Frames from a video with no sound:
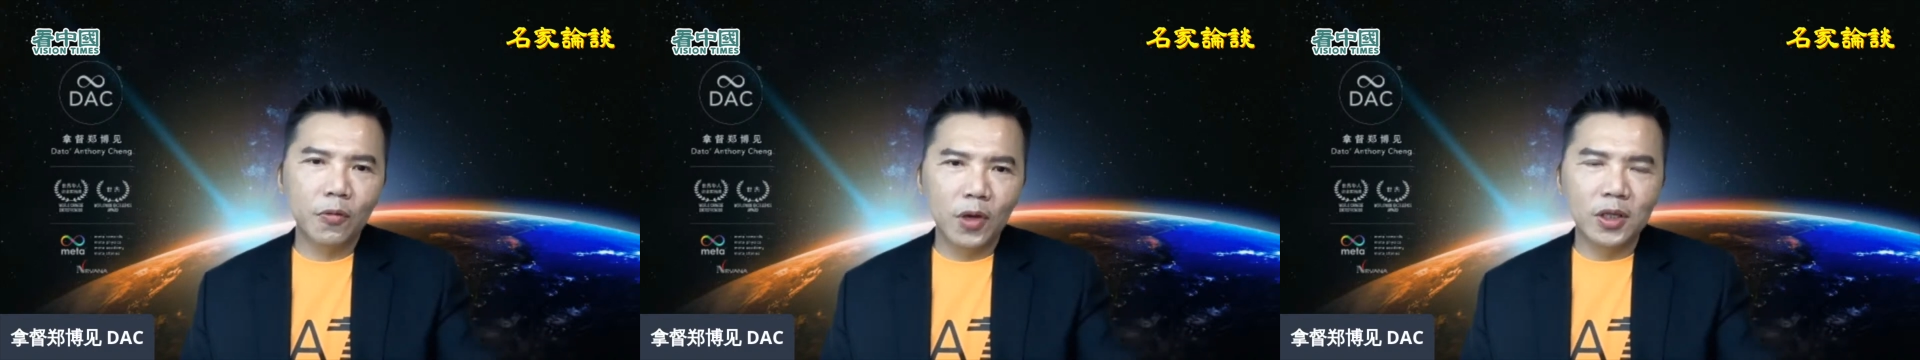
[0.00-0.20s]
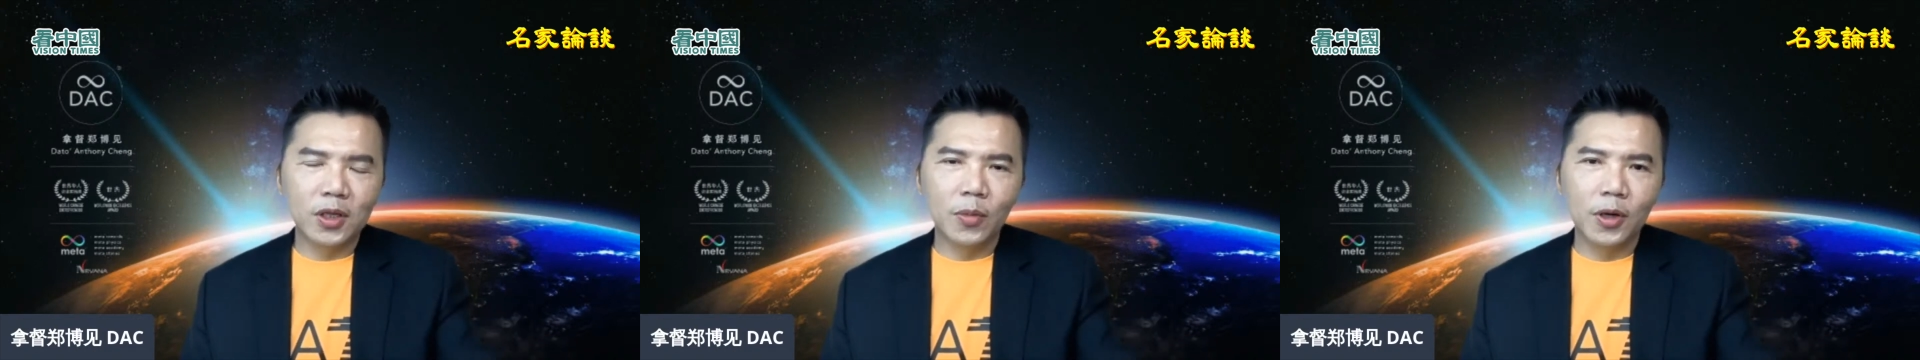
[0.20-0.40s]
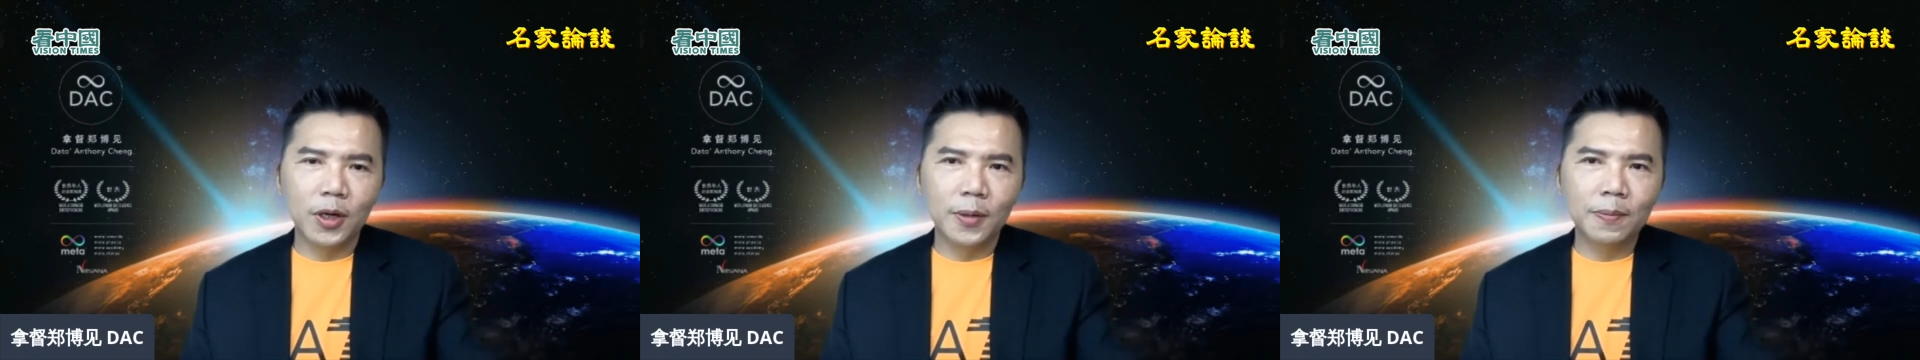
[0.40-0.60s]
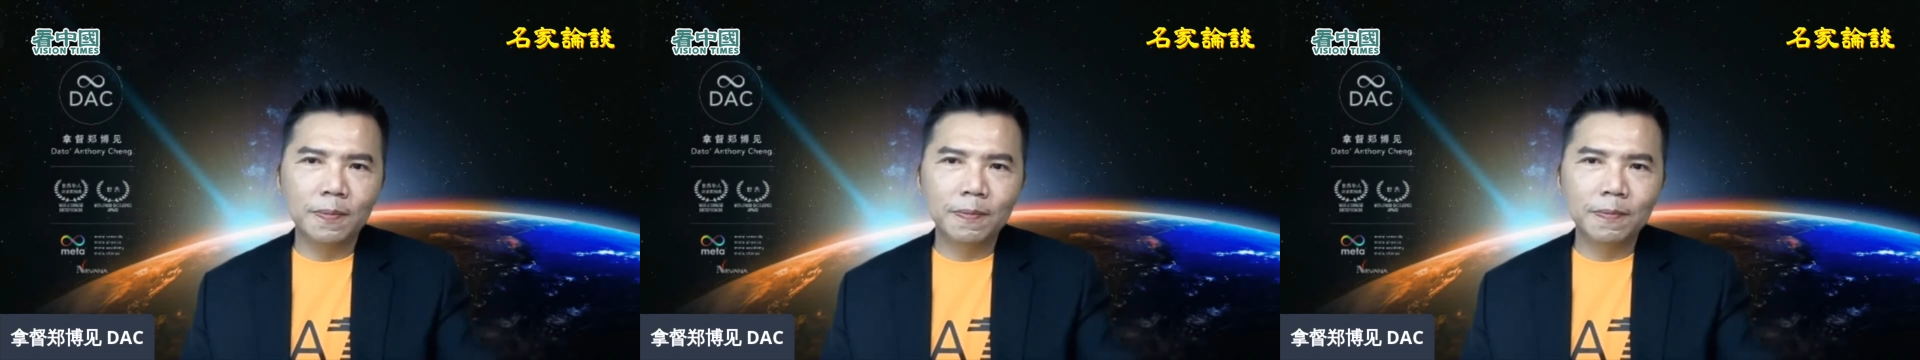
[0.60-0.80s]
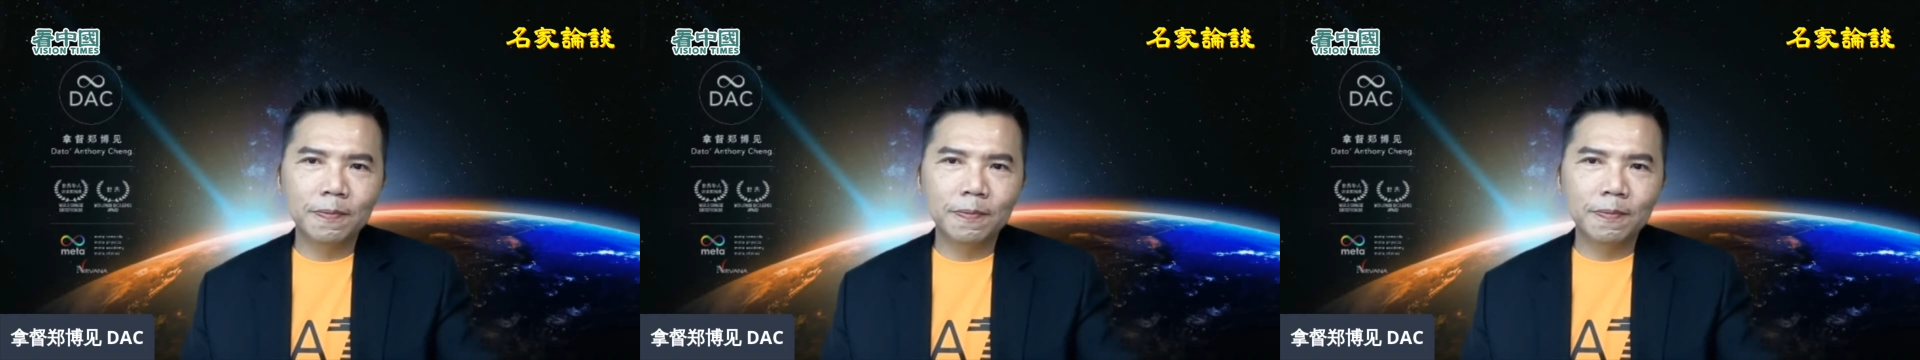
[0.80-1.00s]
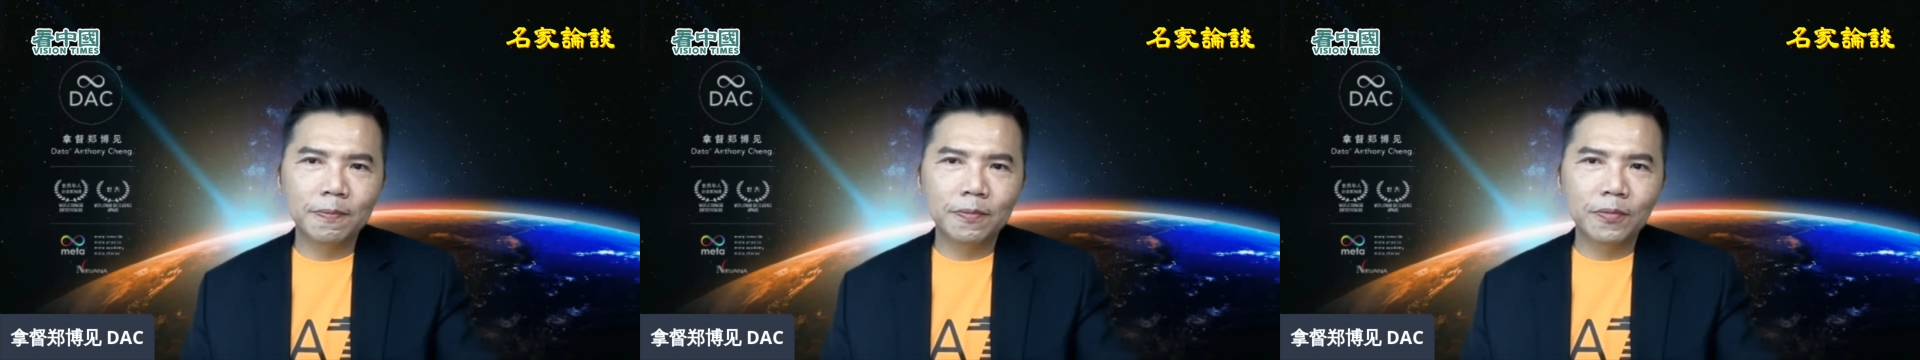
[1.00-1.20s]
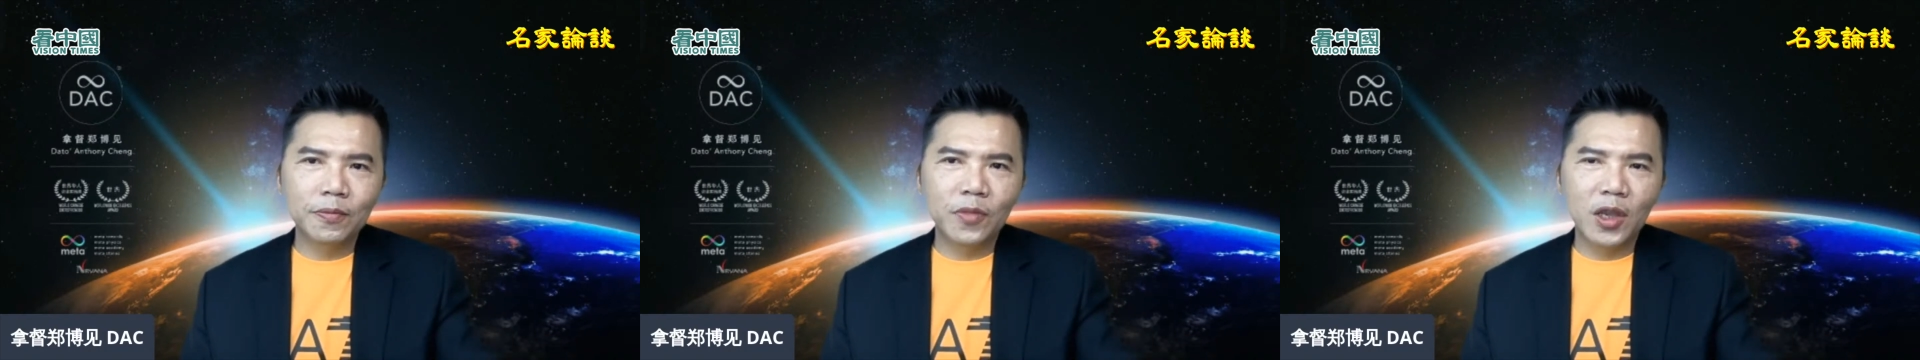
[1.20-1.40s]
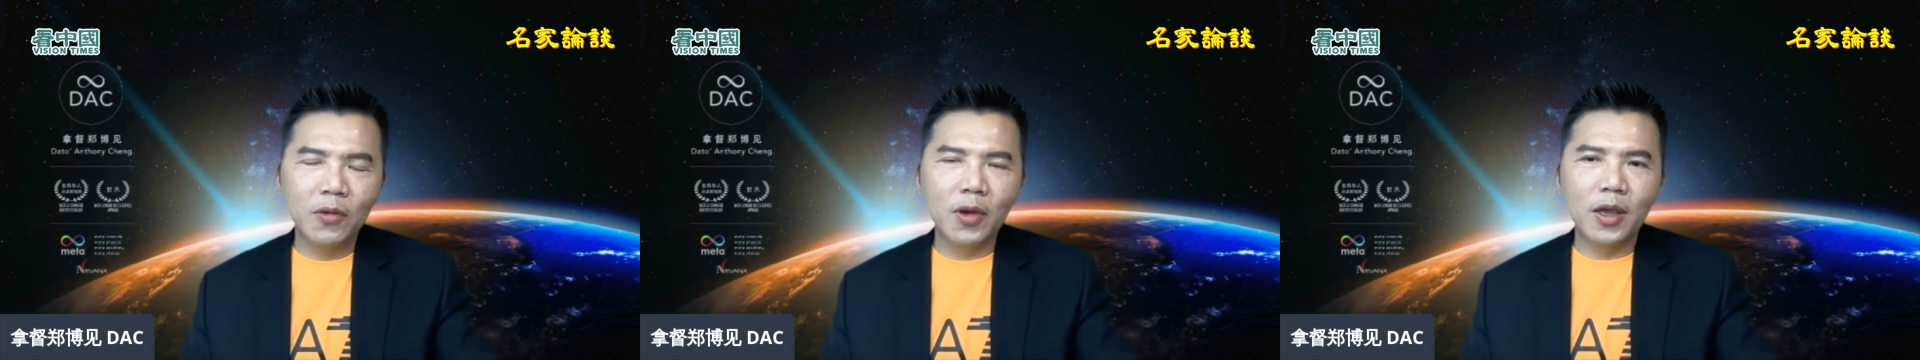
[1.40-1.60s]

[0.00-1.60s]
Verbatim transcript: 为什么呢？因